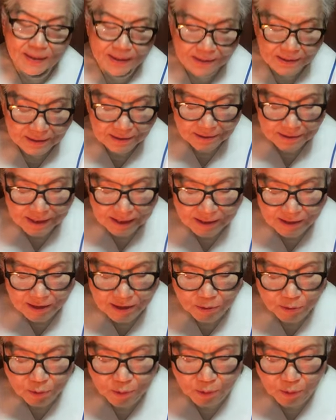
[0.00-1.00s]
그런데
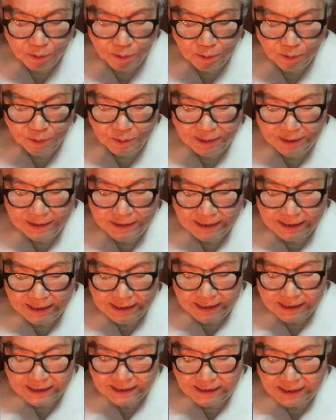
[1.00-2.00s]
그 후손은
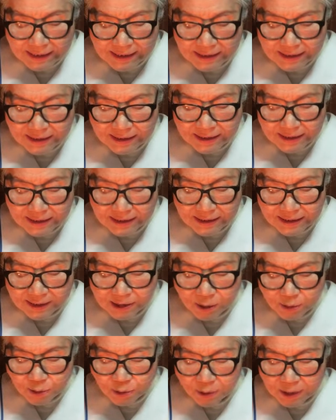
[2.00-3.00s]
자기
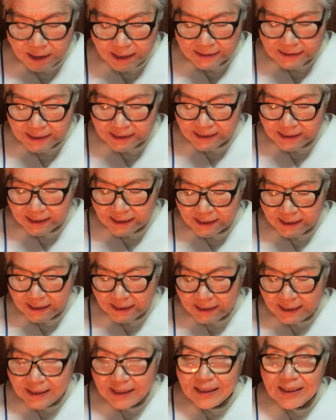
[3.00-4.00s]
선조가 세상에
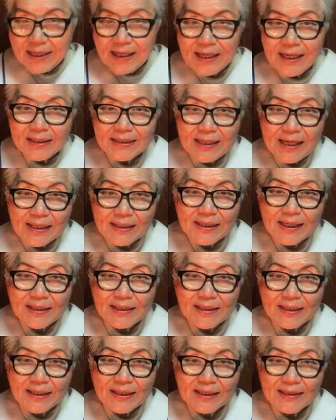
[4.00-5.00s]
행한
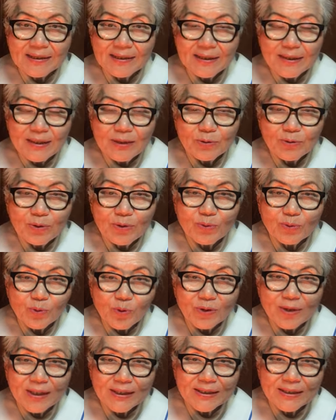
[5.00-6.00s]
악행이나
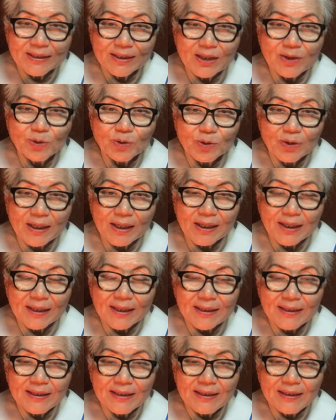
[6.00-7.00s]
또는 선조가
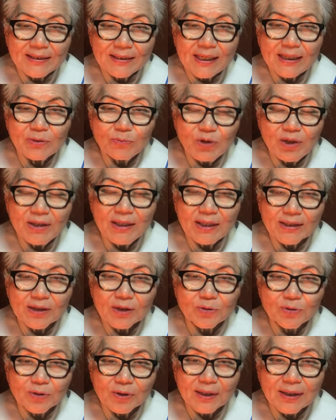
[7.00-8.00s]
자기 밑에
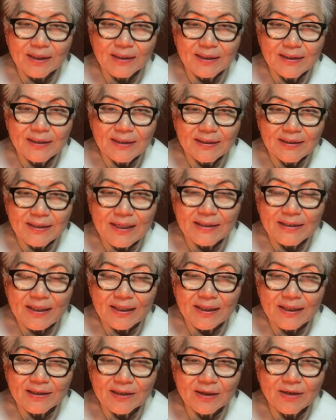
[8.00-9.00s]
선조가
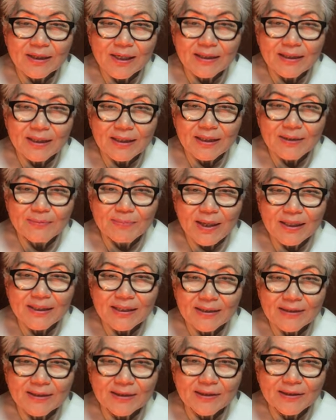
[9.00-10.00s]
세상에 선한 일을 많이
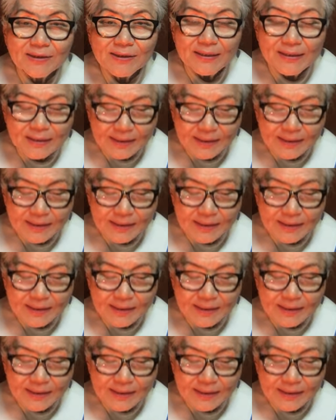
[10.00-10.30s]
해서